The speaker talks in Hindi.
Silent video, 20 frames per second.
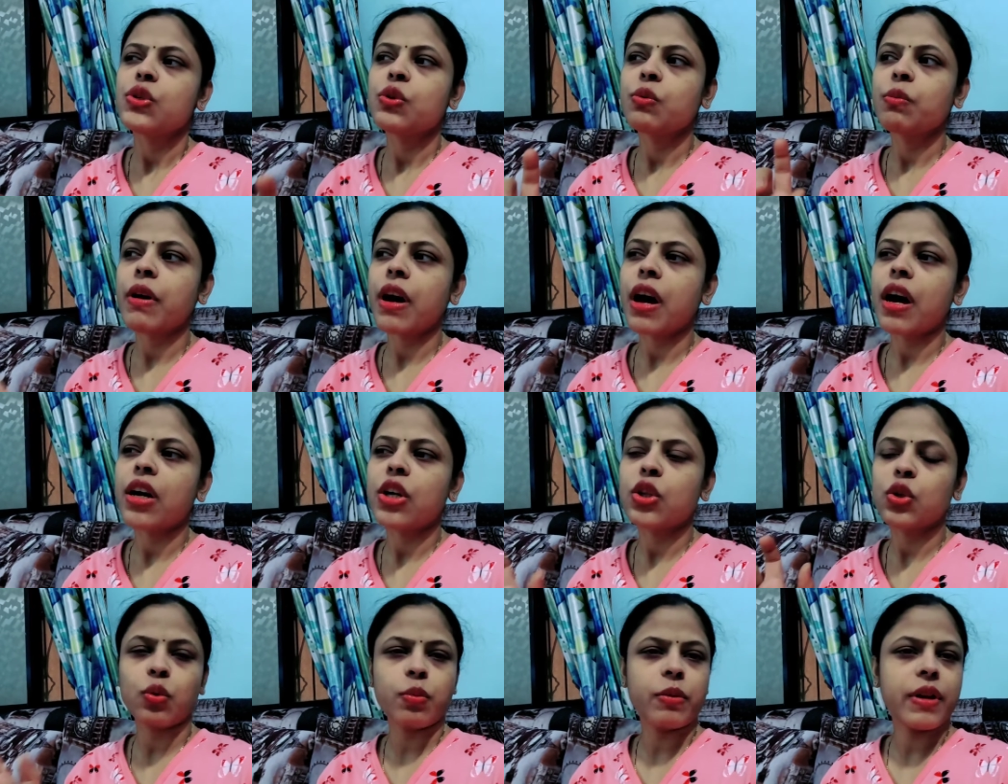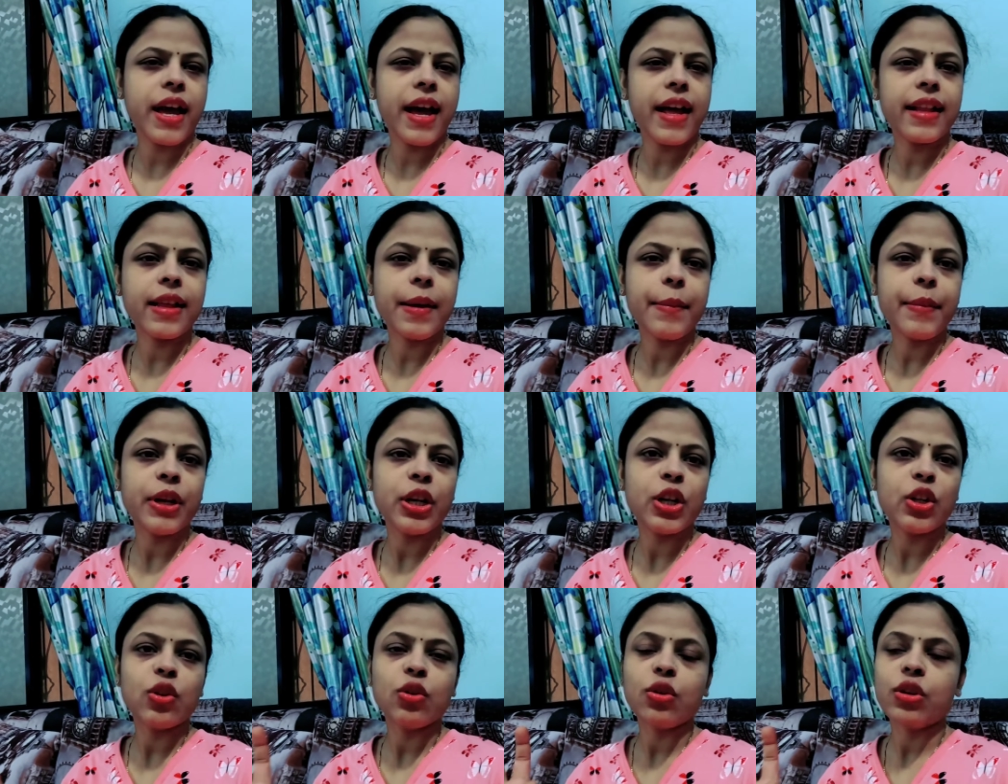सुबह कद्दू बनाया था
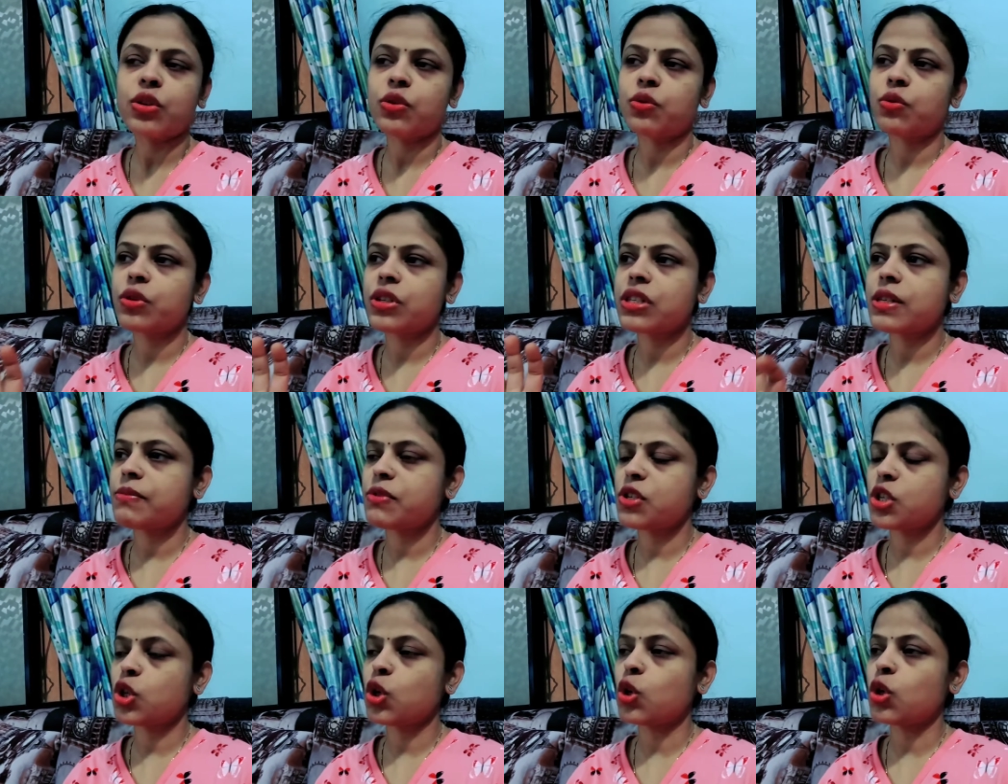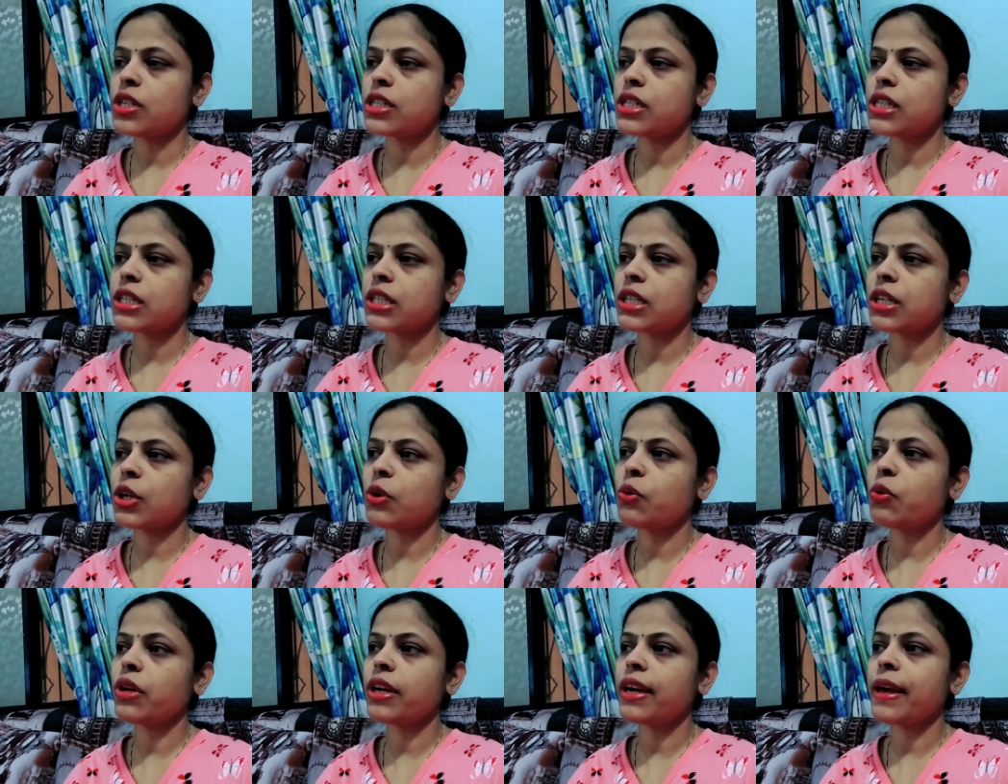मैंने तो कद्दू की सब्ज़ी थोड़ी सी
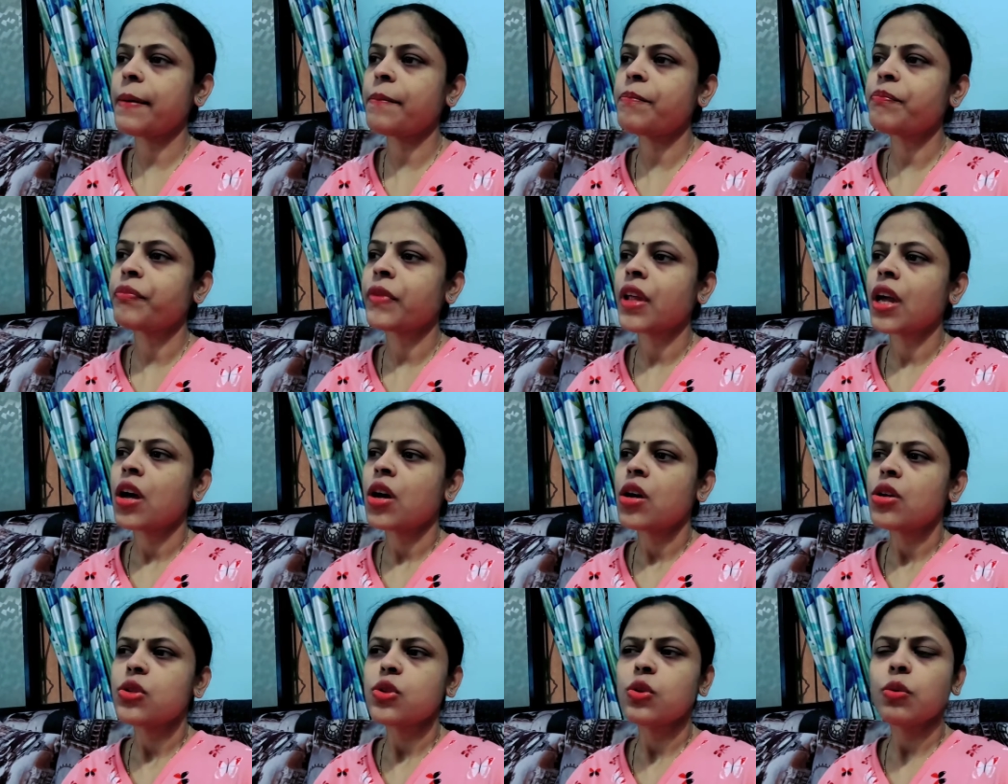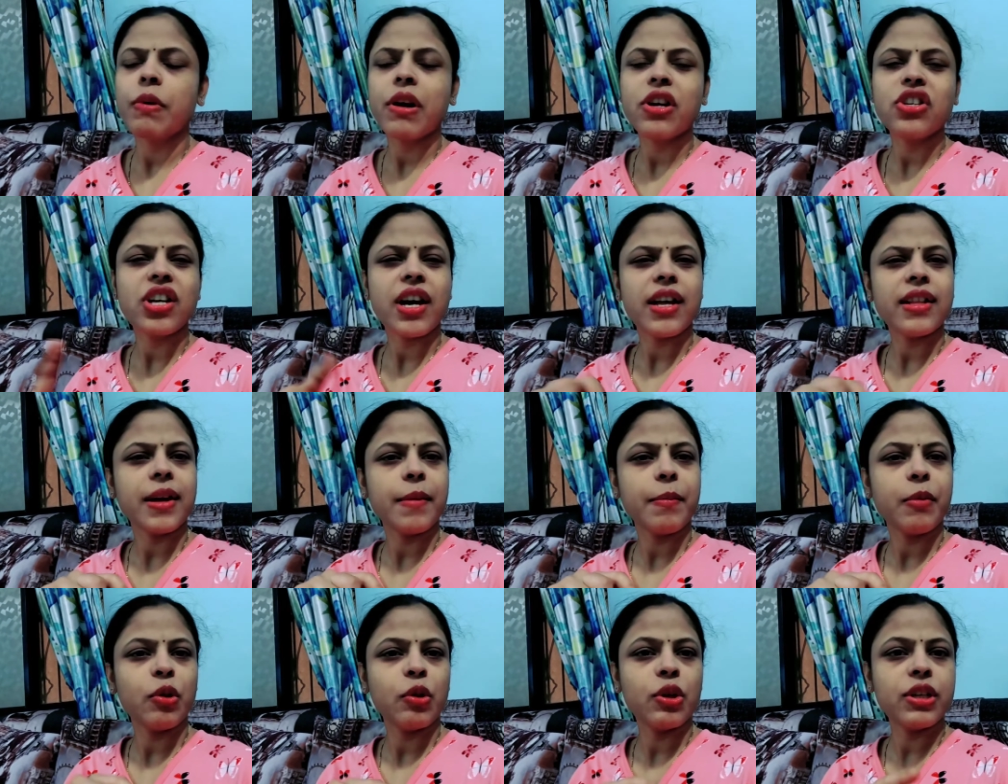रखी हुई है सुबह शायद
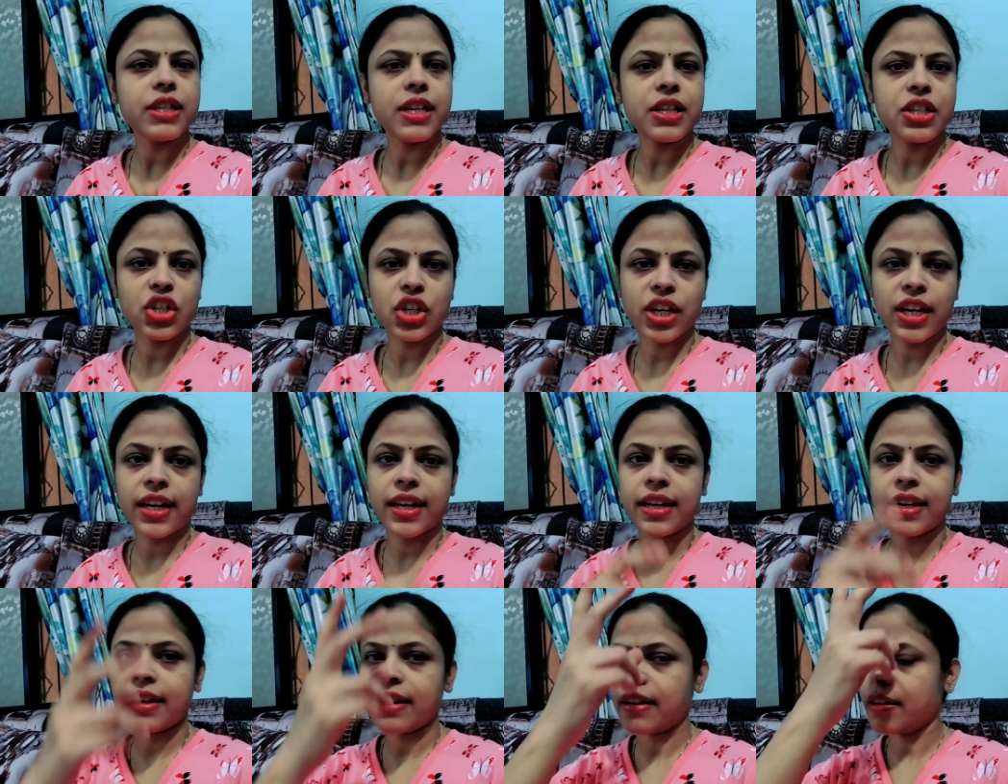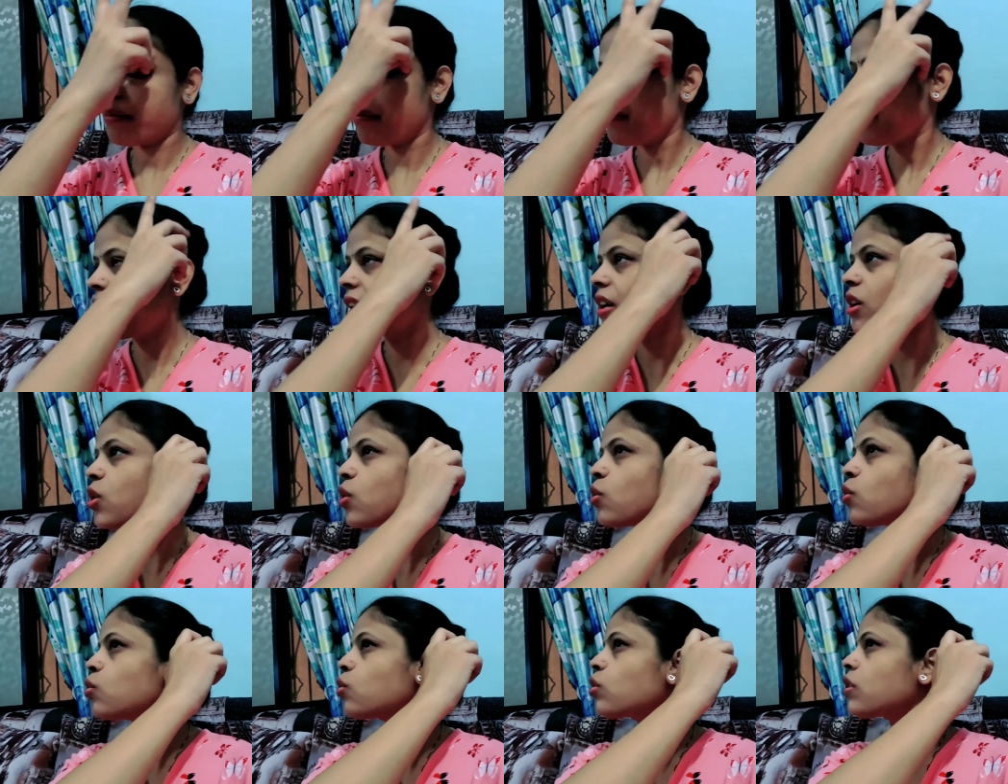आप लोग के साथ शेयर नहीं कर पाए
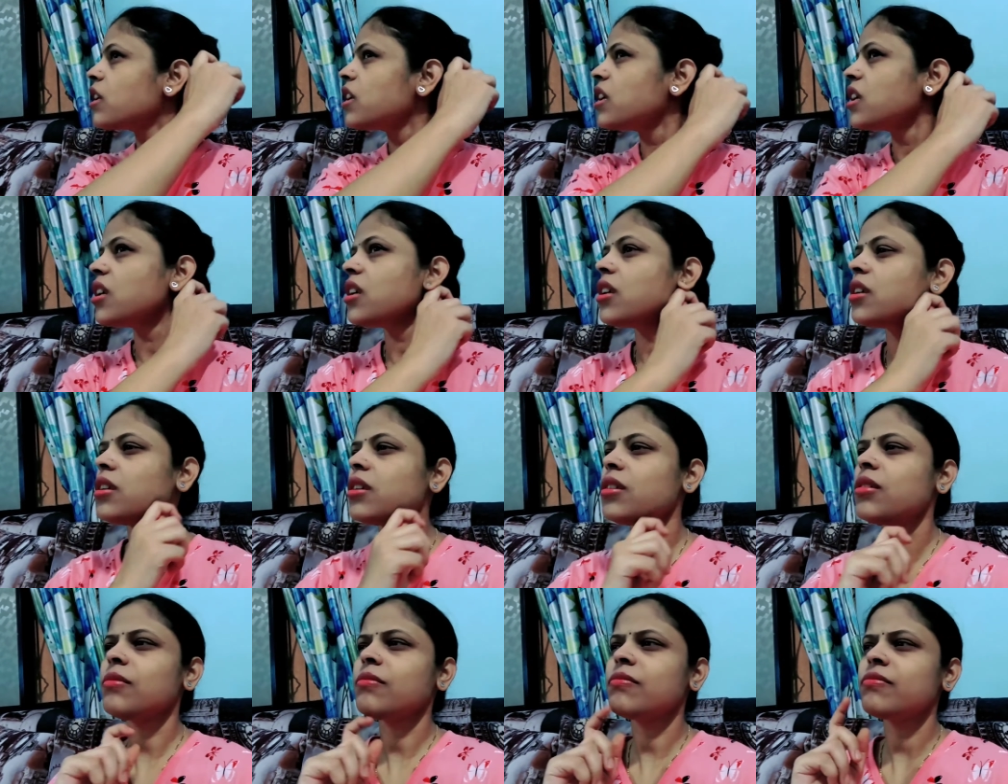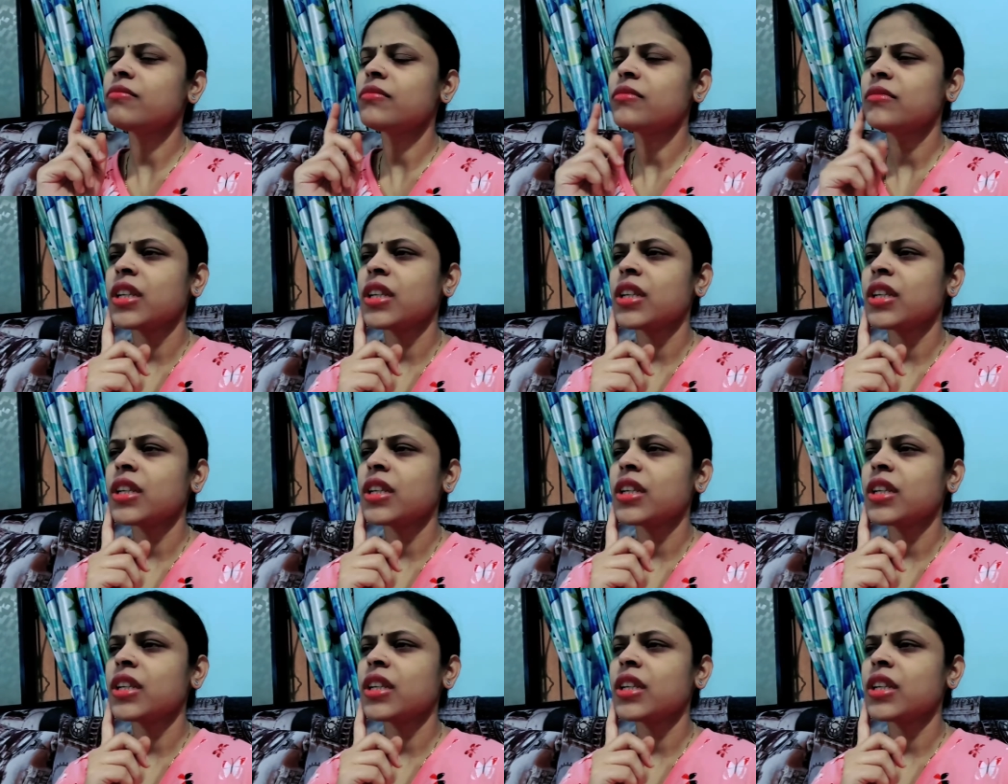क्योंकि